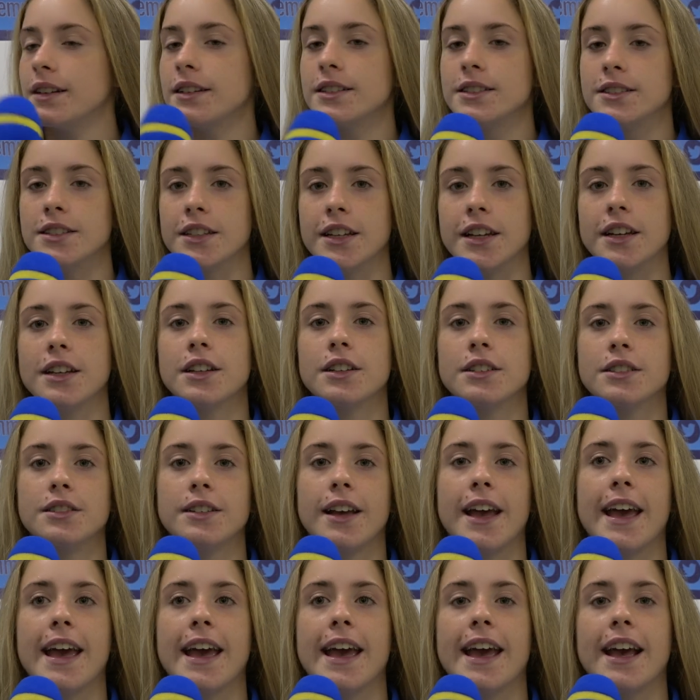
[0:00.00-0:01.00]
Sì,
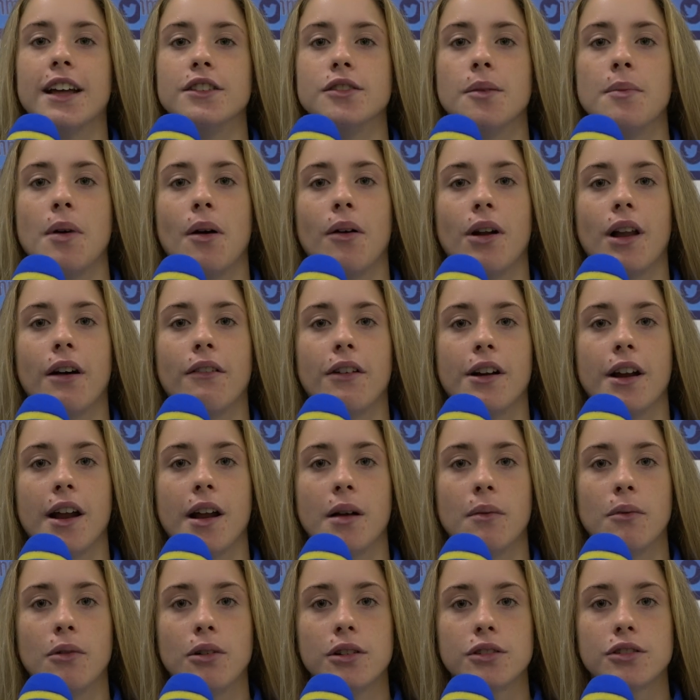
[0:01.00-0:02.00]
eh, dobbiamo
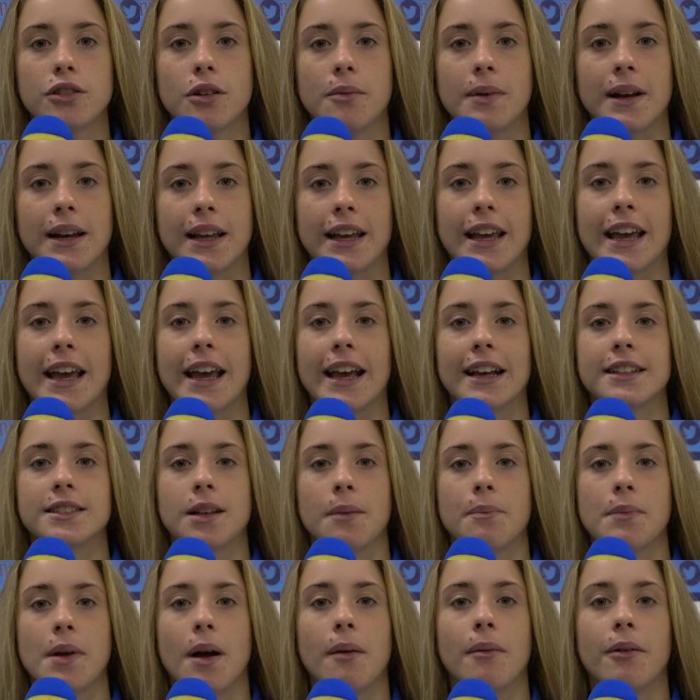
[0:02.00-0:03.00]
lavorare molto perché
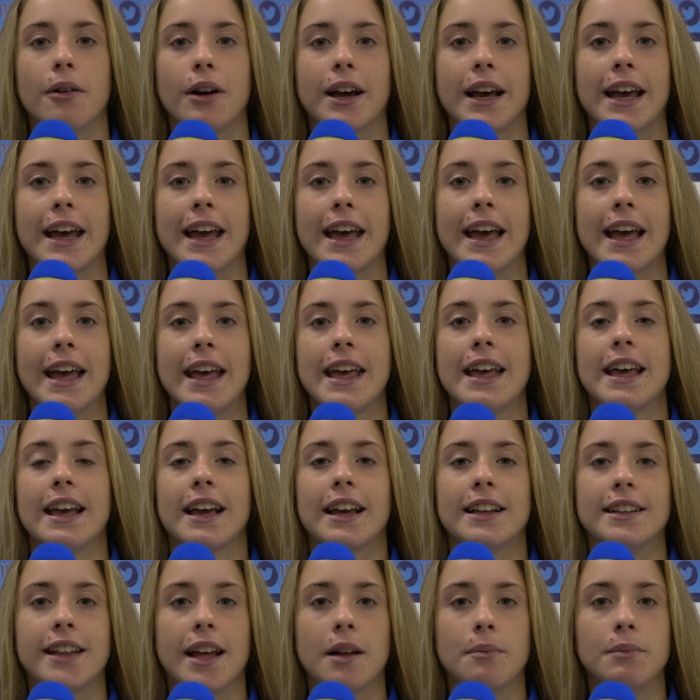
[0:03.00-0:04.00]
sappiamo che
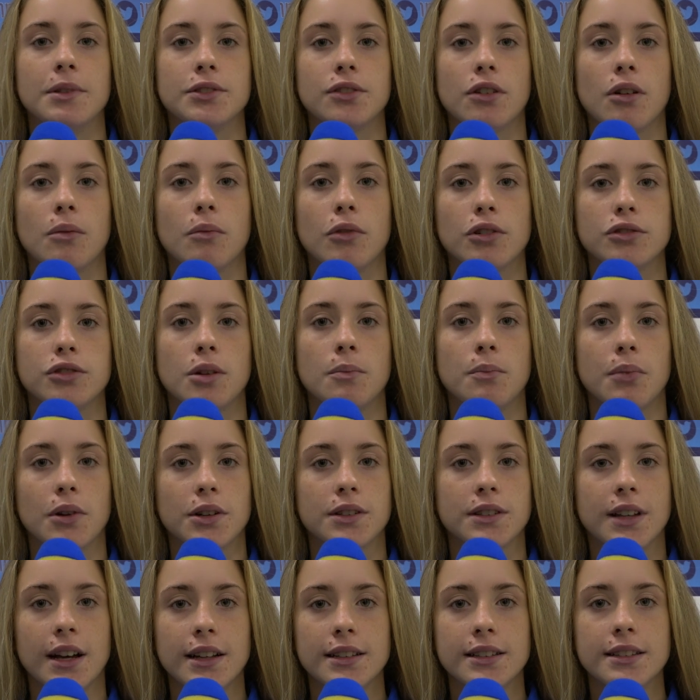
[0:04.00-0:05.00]
i derby sono molto
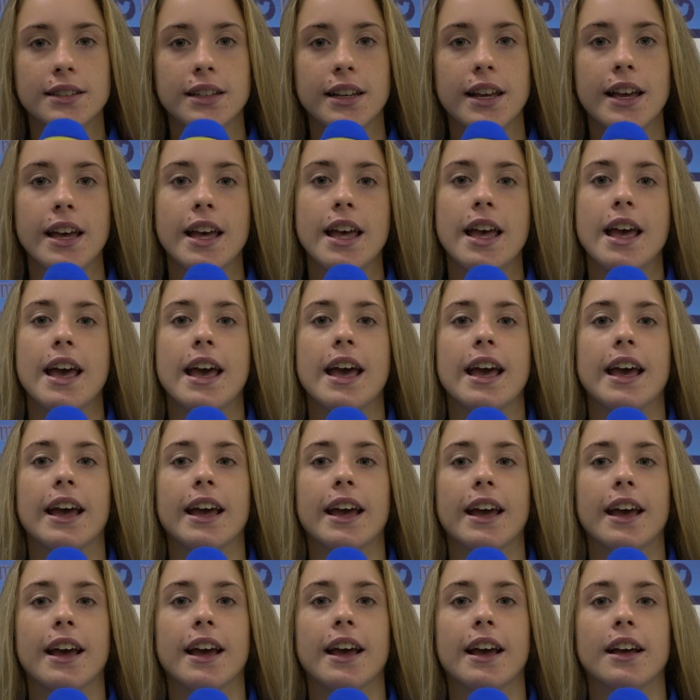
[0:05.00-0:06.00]
importanti
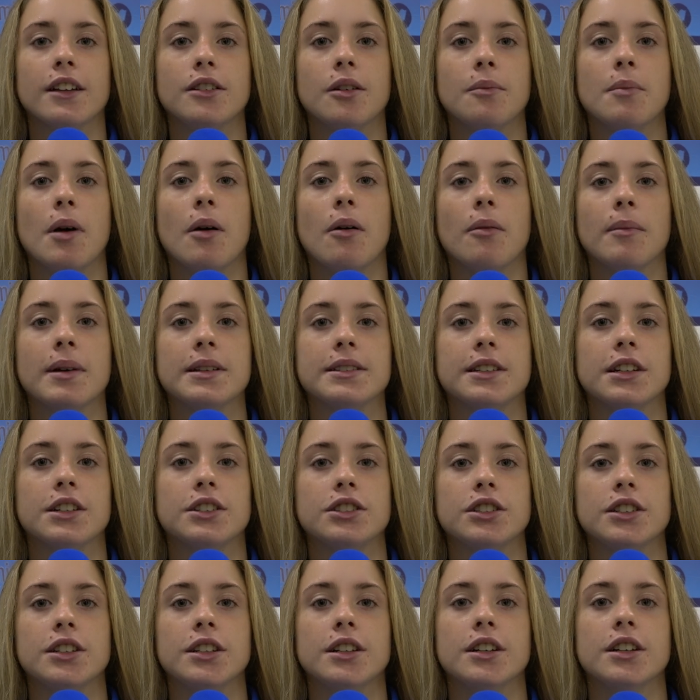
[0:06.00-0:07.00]
e dobbiamo
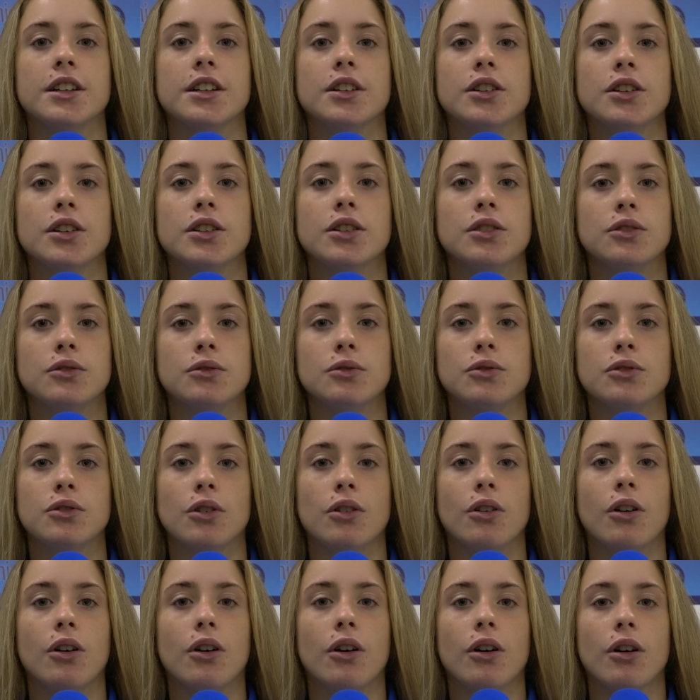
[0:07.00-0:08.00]
metterci
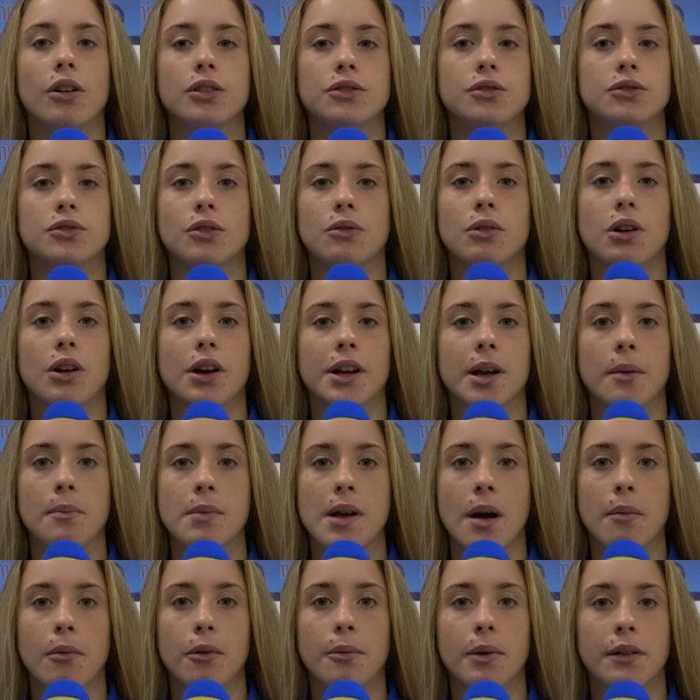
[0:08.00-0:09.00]
tutto, tutto quello che
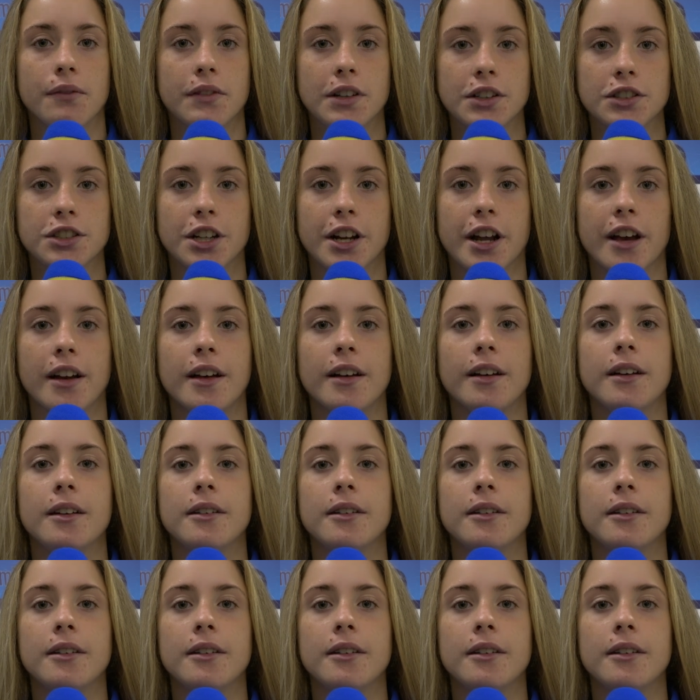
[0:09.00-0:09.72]
abbiamo per vincere.